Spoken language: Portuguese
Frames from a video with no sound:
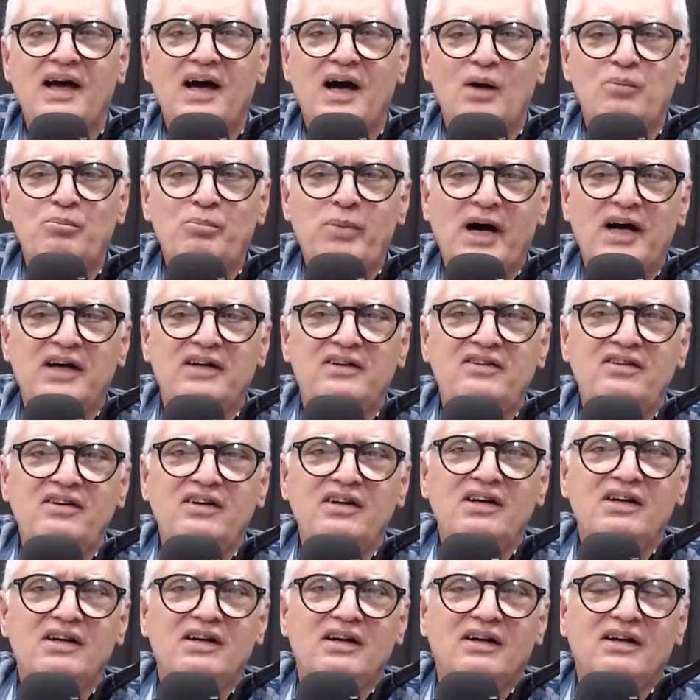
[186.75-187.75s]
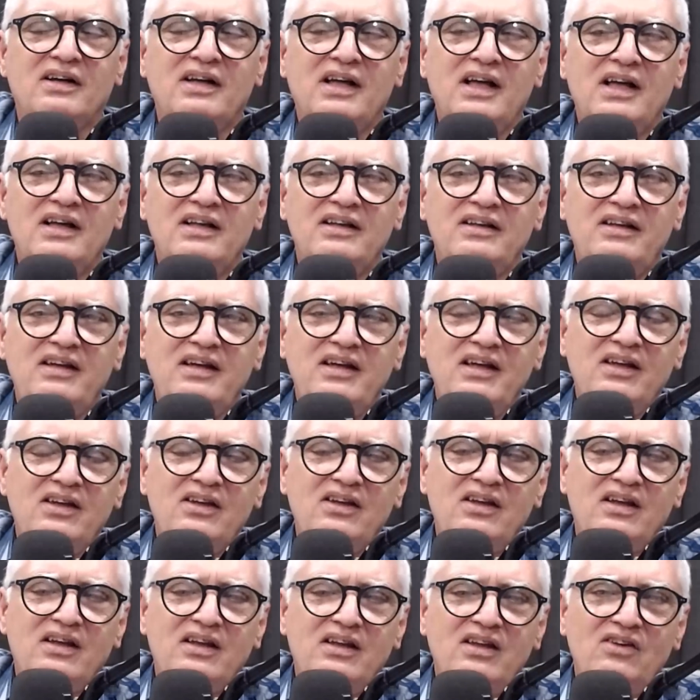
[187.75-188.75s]
a partir
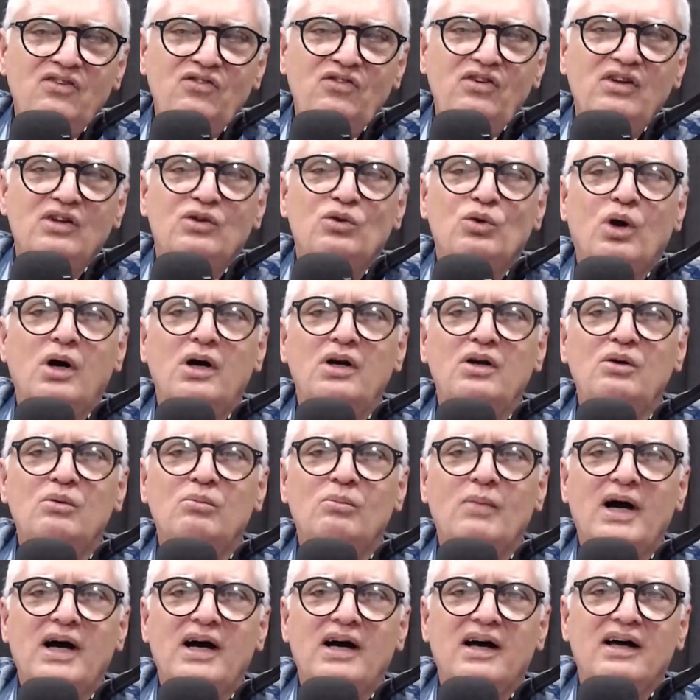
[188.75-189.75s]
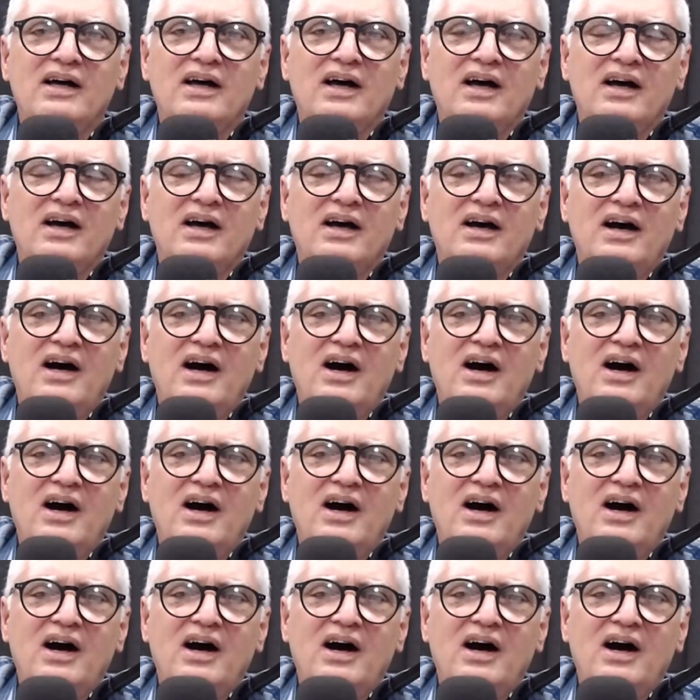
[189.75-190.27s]
de que se torne uma,